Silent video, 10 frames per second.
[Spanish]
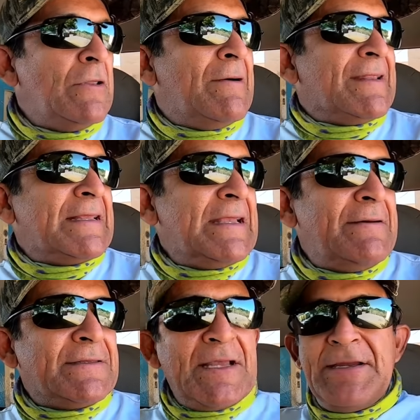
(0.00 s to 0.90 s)
la verdad que
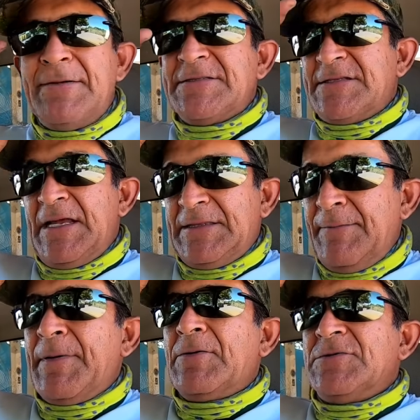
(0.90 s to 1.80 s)
batallé
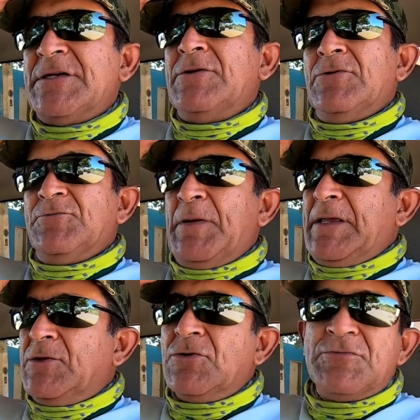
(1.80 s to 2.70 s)
bastante para conseguir unos
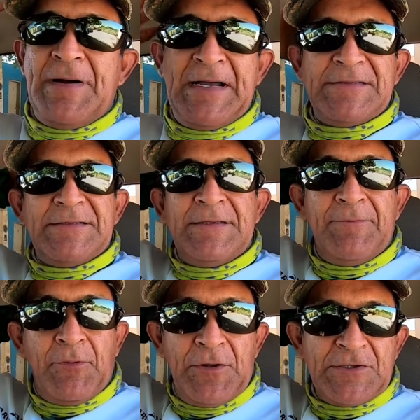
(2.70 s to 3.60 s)
parguitos más y
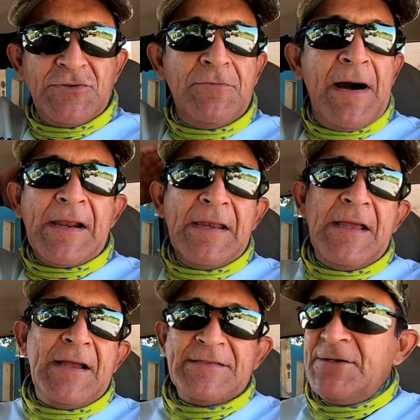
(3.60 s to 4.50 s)
poder
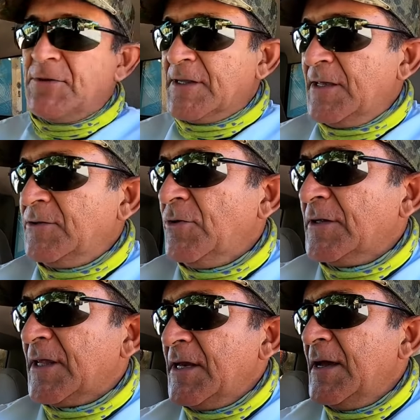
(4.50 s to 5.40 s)
sumarle a ese guardadito
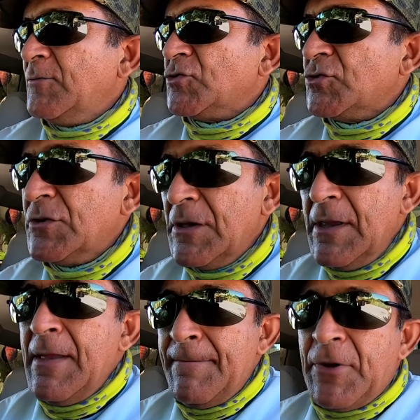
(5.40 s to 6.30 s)
que teníamos.
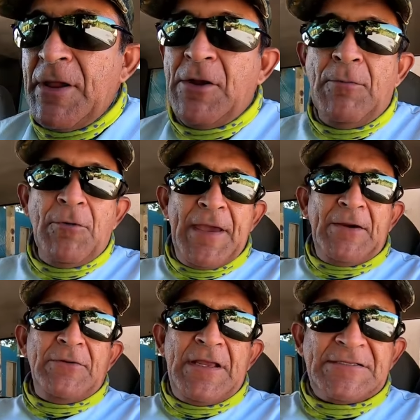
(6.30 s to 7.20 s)
Pero ahí como
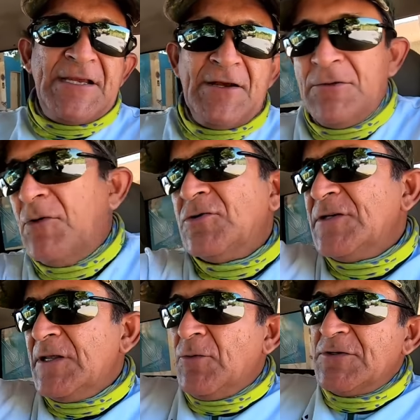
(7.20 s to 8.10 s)
vieron, ya están acomodados
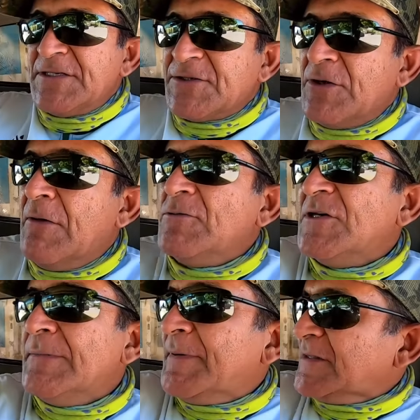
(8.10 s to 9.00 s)
en las bolsas. Ahora vamos
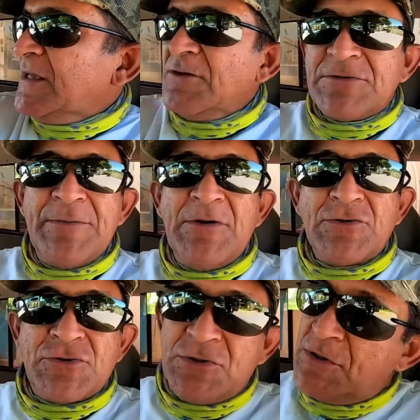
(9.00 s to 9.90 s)
a repartirlos, amigos.